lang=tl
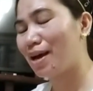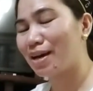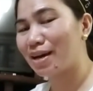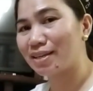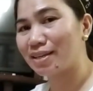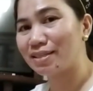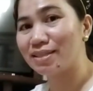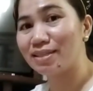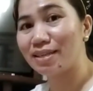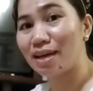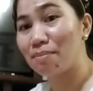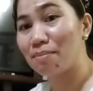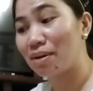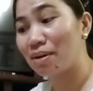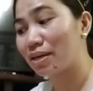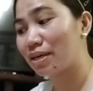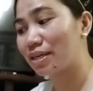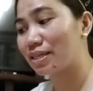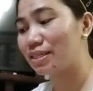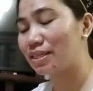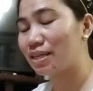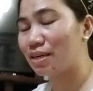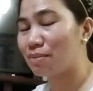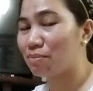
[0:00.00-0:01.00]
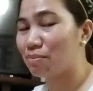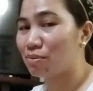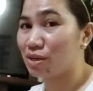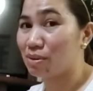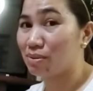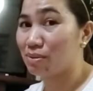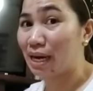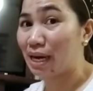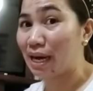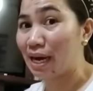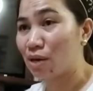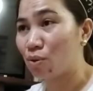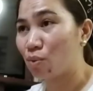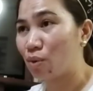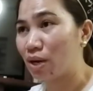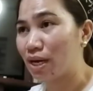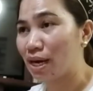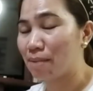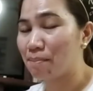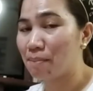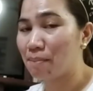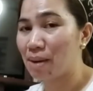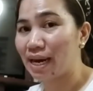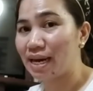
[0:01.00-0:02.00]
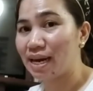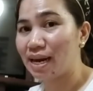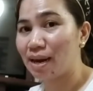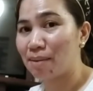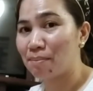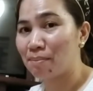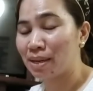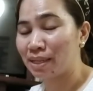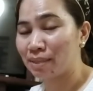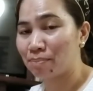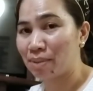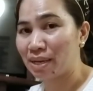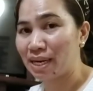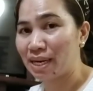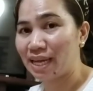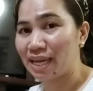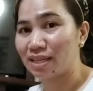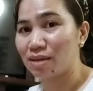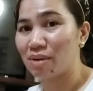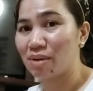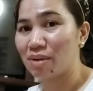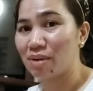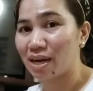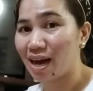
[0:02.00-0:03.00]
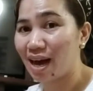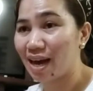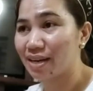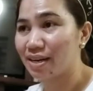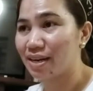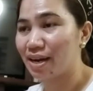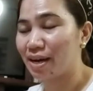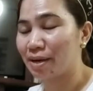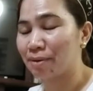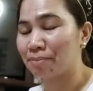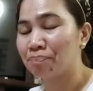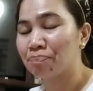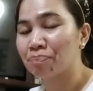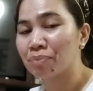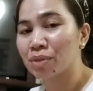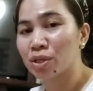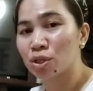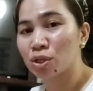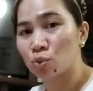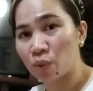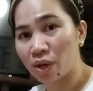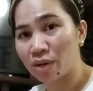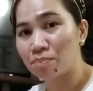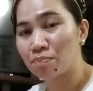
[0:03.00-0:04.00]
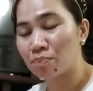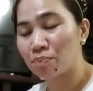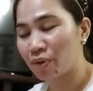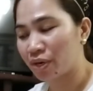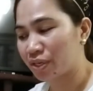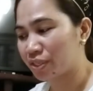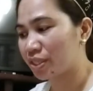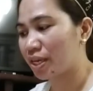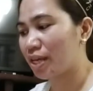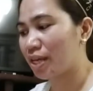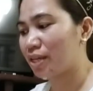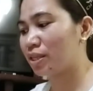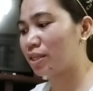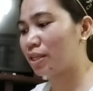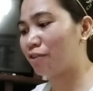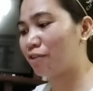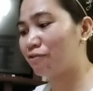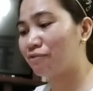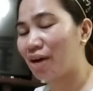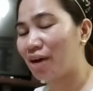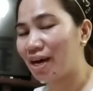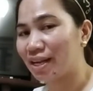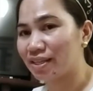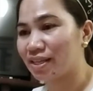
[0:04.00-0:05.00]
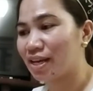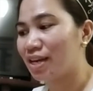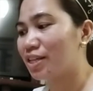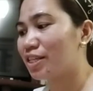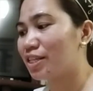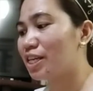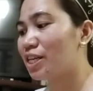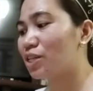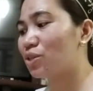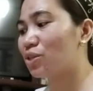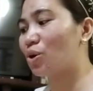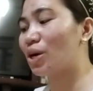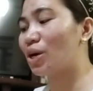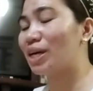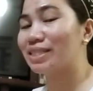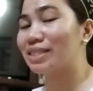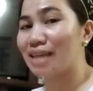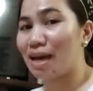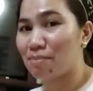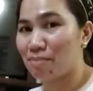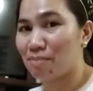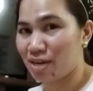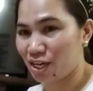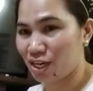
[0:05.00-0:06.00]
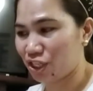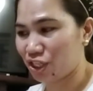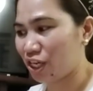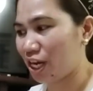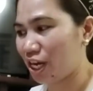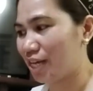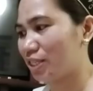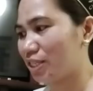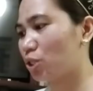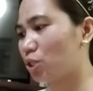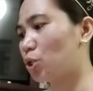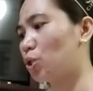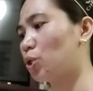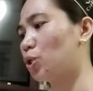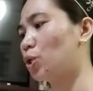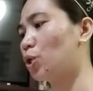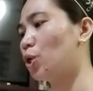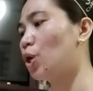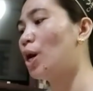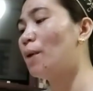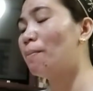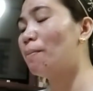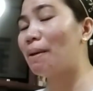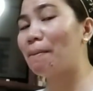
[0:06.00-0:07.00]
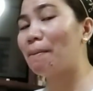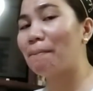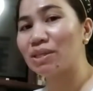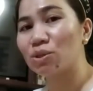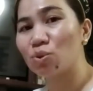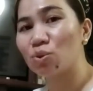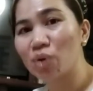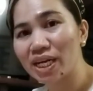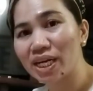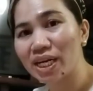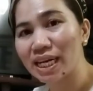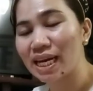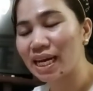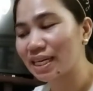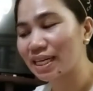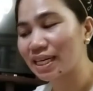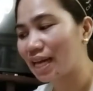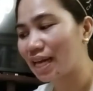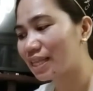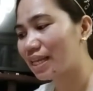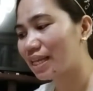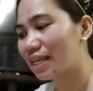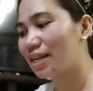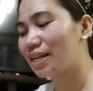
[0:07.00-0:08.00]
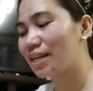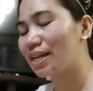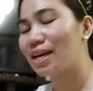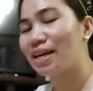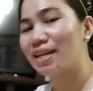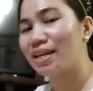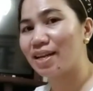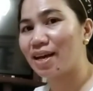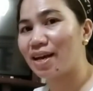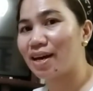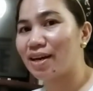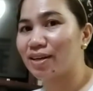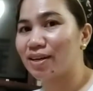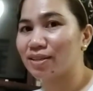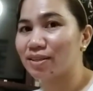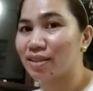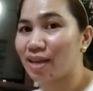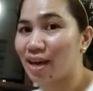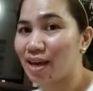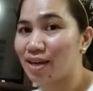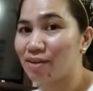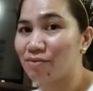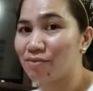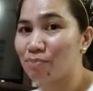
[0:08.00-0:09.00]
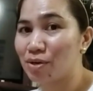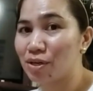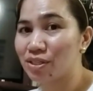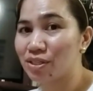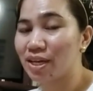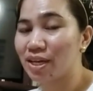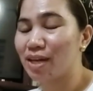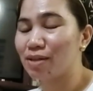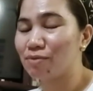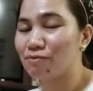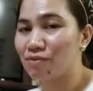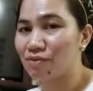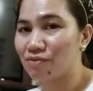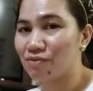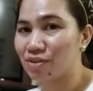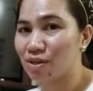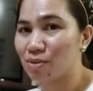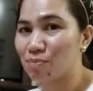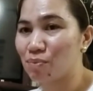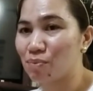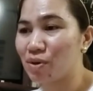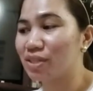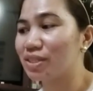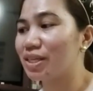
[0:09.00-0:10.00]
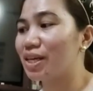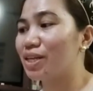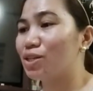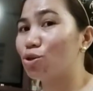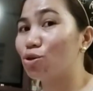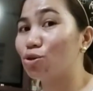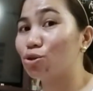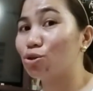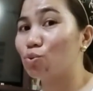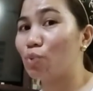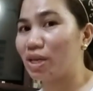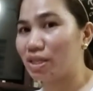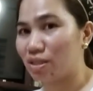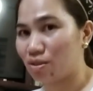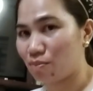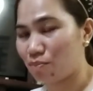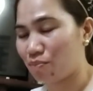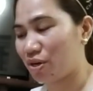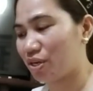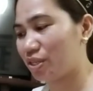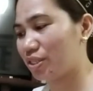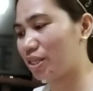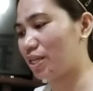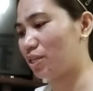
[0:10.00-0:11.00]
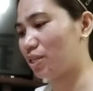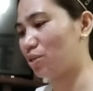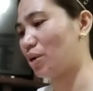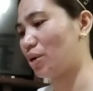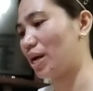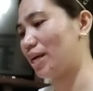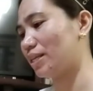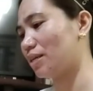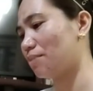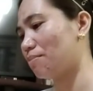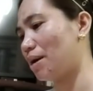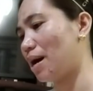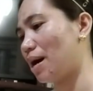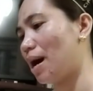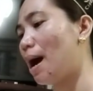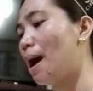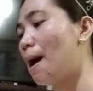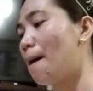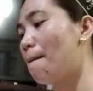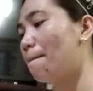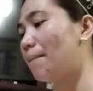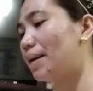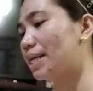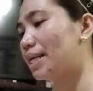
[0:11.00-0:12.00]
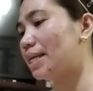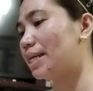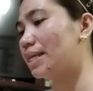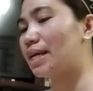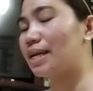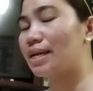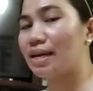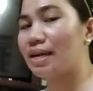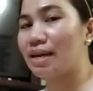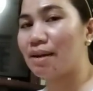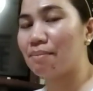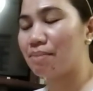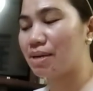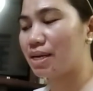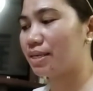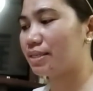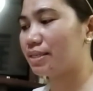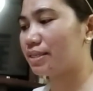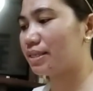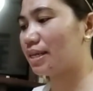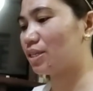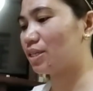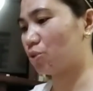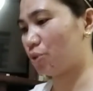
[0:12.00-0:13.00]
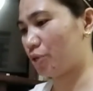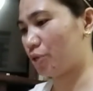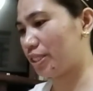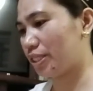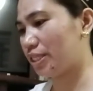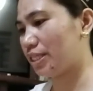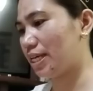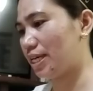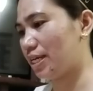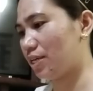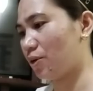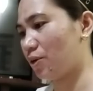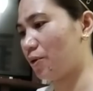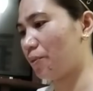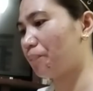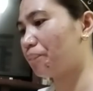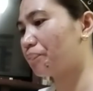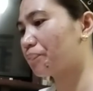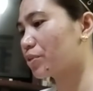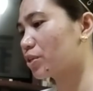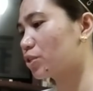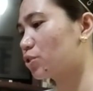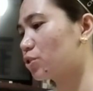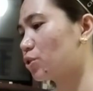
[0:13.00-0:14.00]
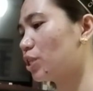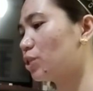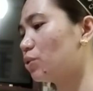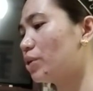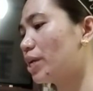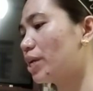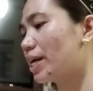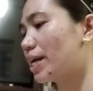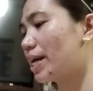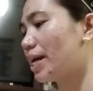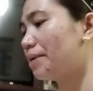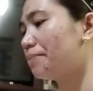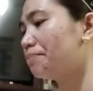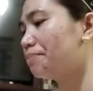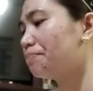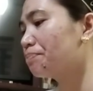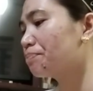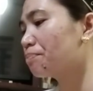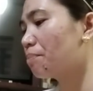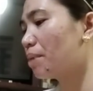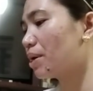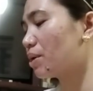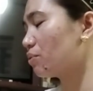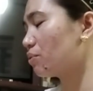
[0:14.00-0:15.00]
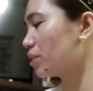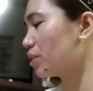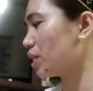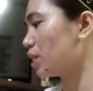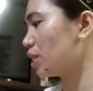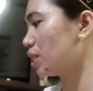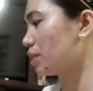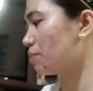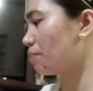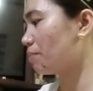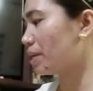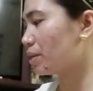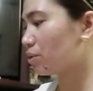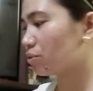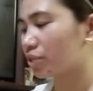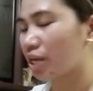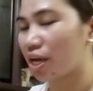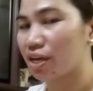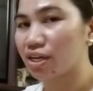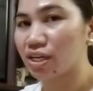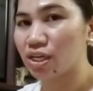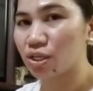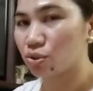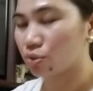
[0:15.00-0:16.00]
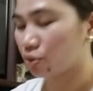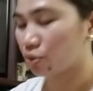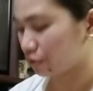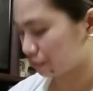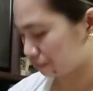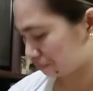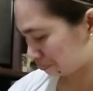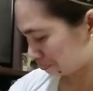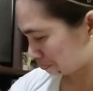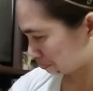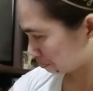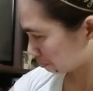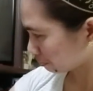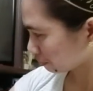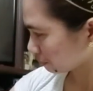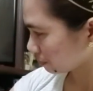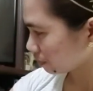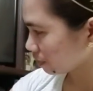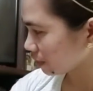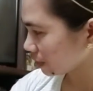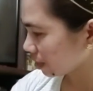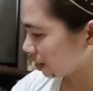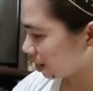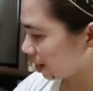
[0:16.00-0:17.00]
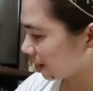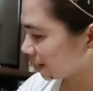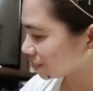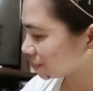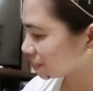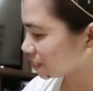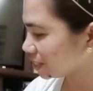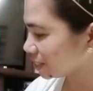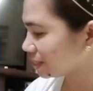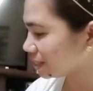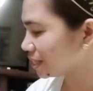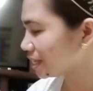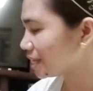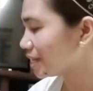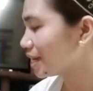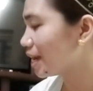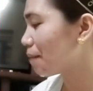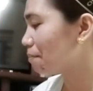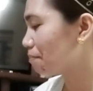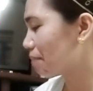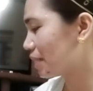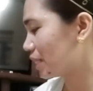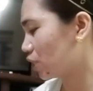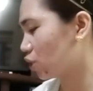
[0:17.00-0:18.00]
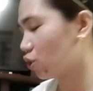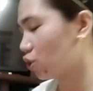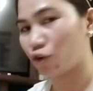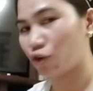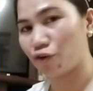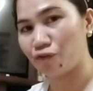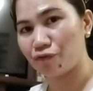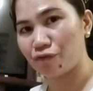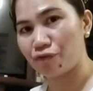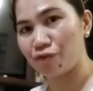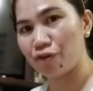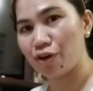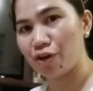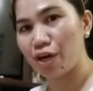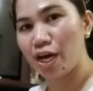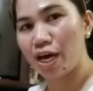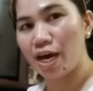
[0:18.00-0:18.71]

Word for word: Kasi sa ibang resibo, 'di nakahiwalay pa, kailangan pa natin mag-add ng 12% na VAT. Dito kasama na siya. So, papatungan na lang natin ng 10%, 15% o 20% yung ating mga paninda na nabili sa soycing, no? So, ito na nga, meron, meron tayo ditong Argentina meatloaf.